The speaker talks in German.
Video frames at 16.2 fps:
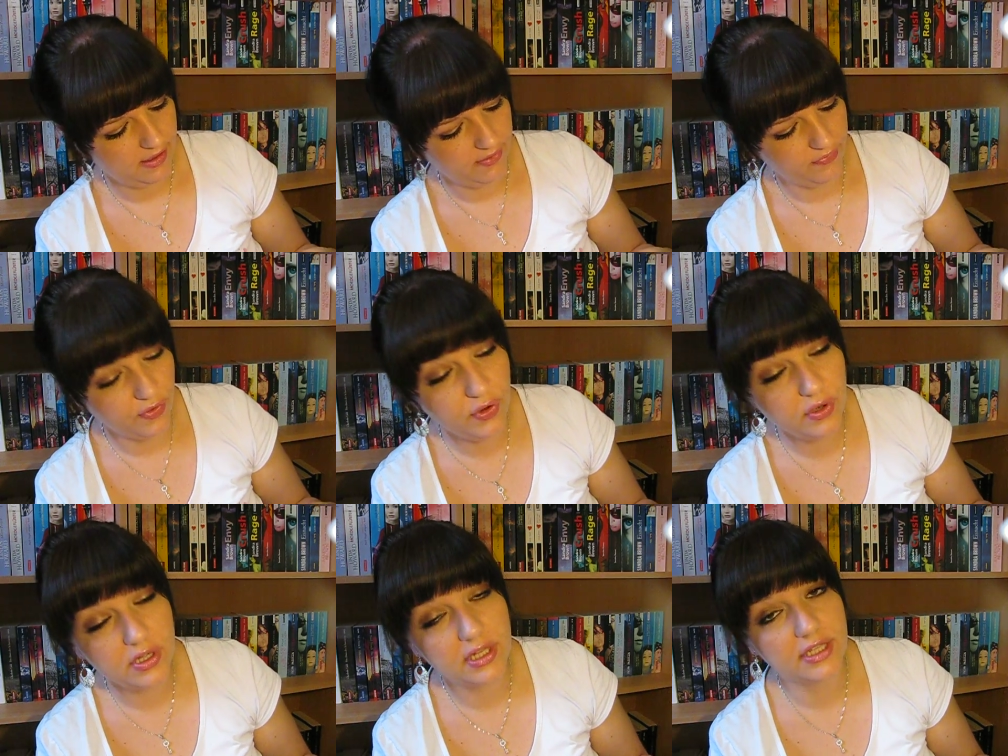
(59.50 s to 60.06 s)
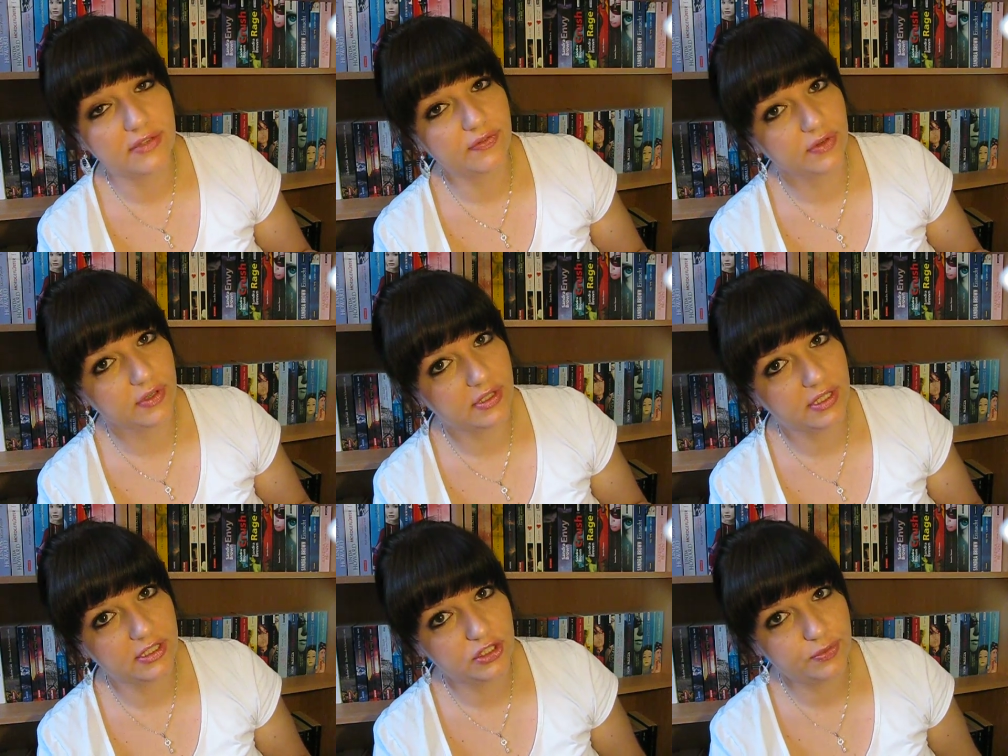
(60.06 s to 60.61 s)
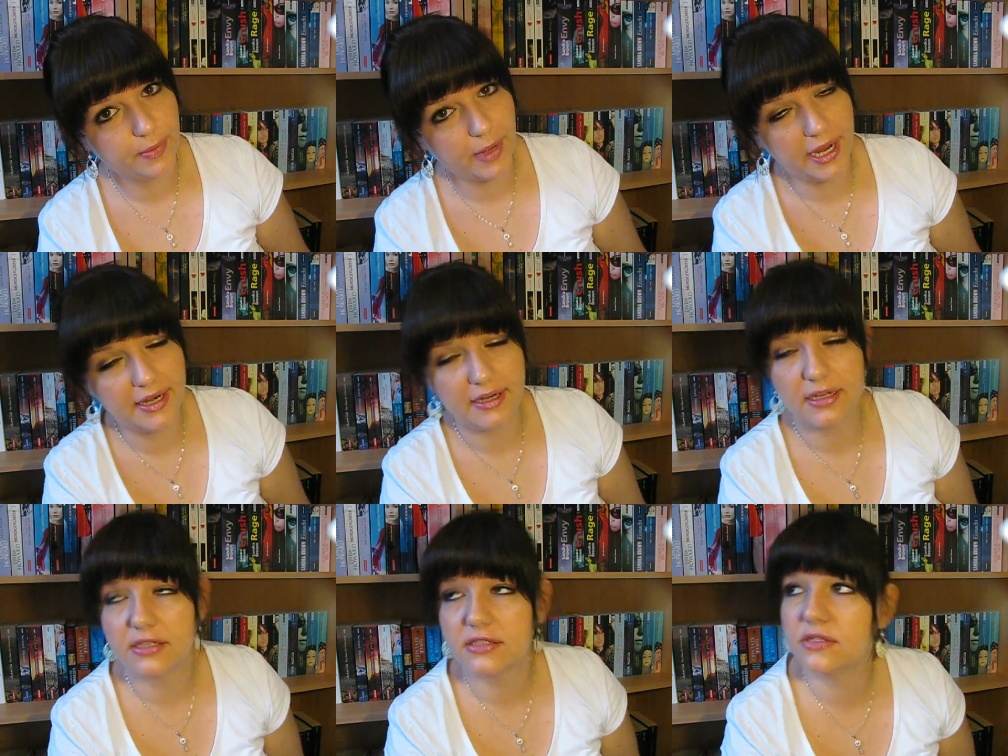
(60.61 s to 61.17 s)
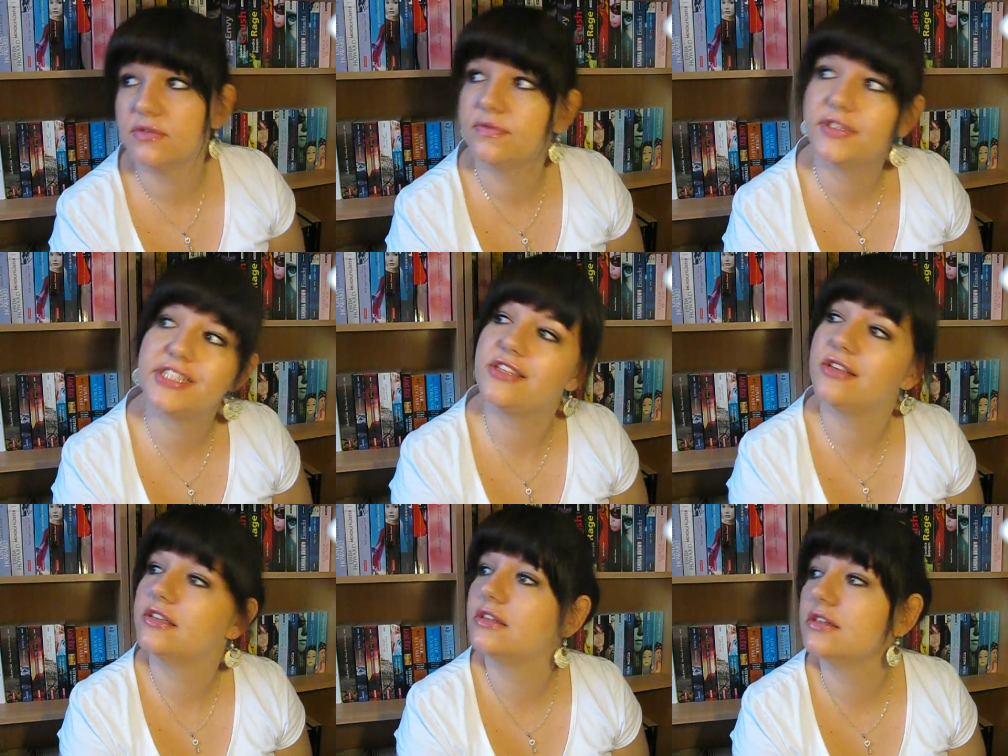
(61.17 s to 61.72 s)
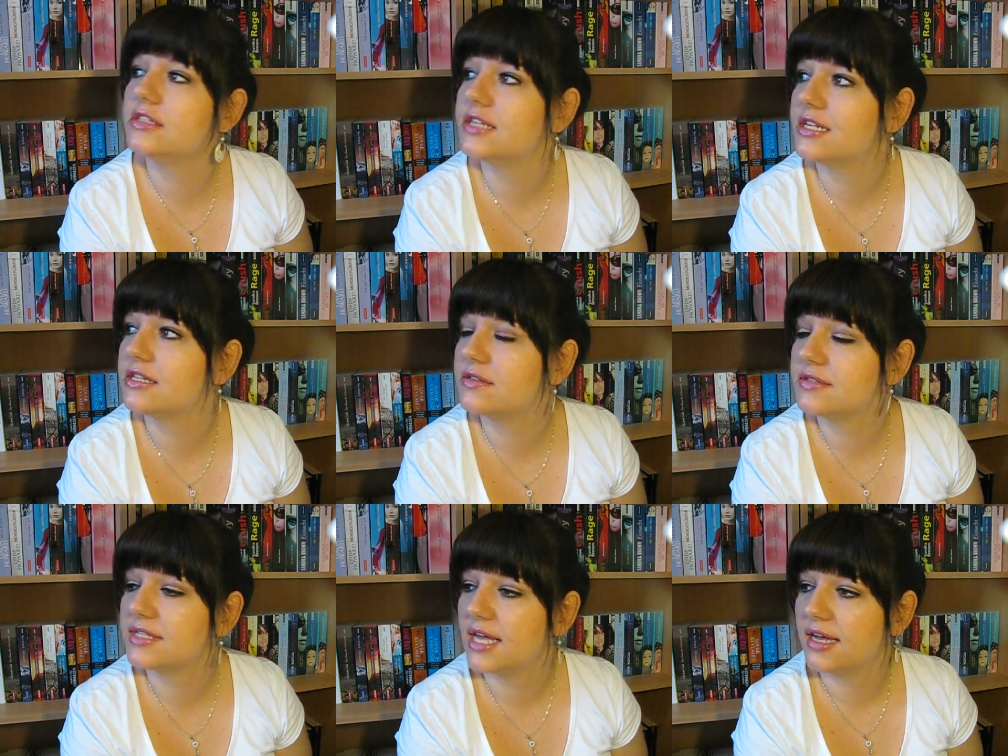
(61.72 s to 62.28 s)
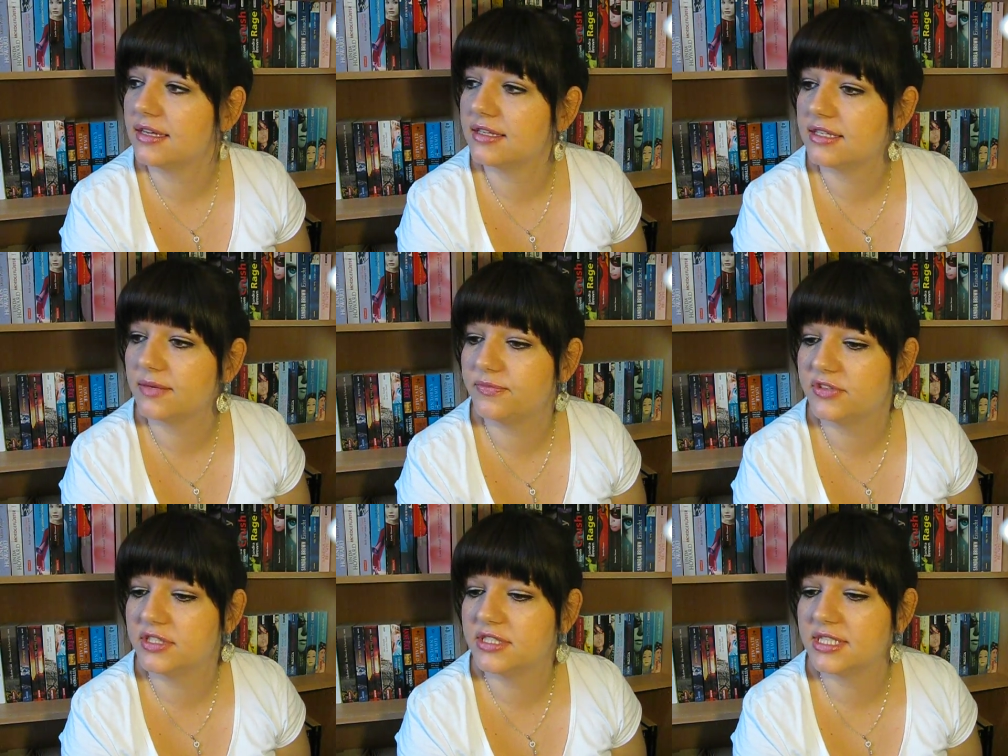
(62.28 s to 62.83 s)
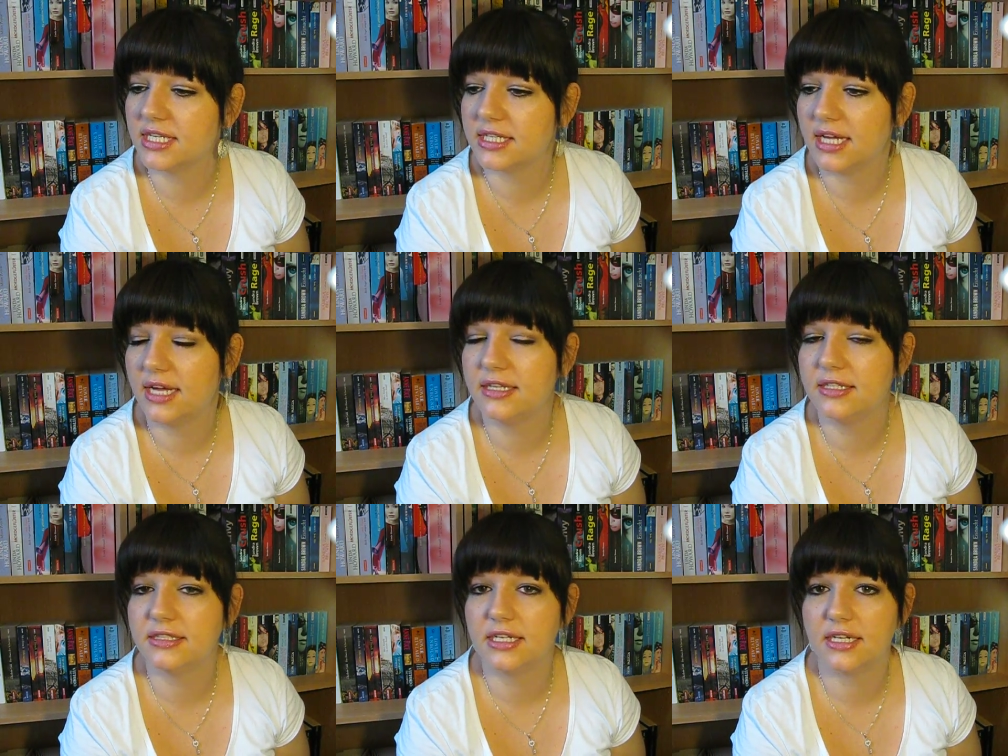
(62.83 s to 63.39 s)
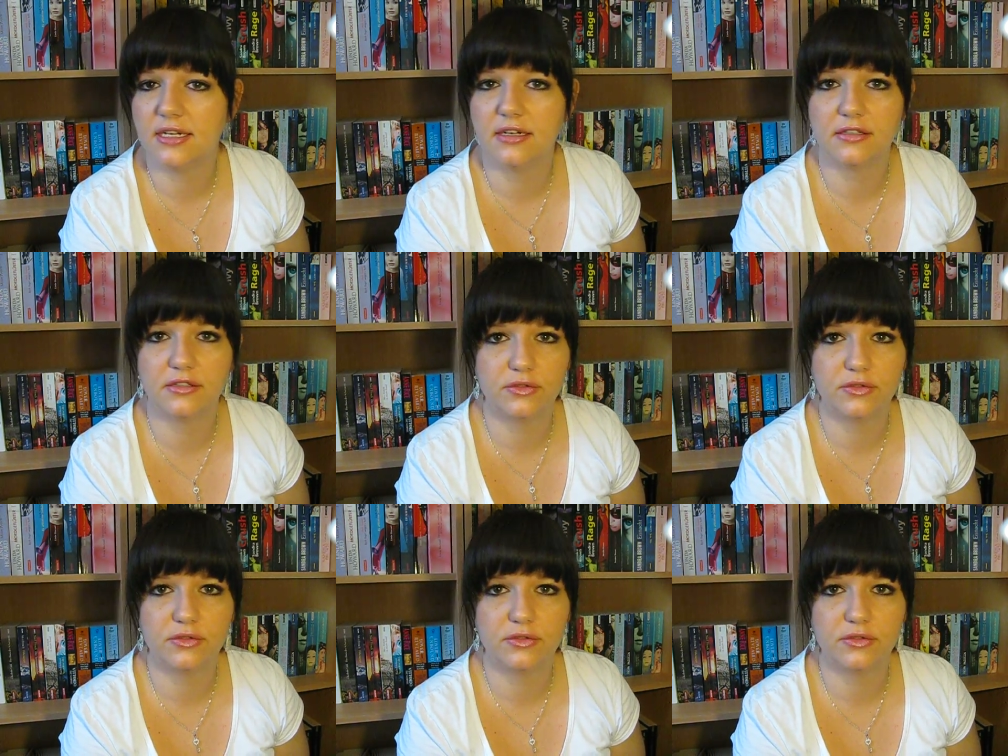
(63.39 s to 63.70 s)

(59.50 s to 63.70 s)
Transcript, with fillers: wirklich, wirklich spannend. Also was soll ich euch dazu sagen? Ich habe wie gesagt eine Nacht lang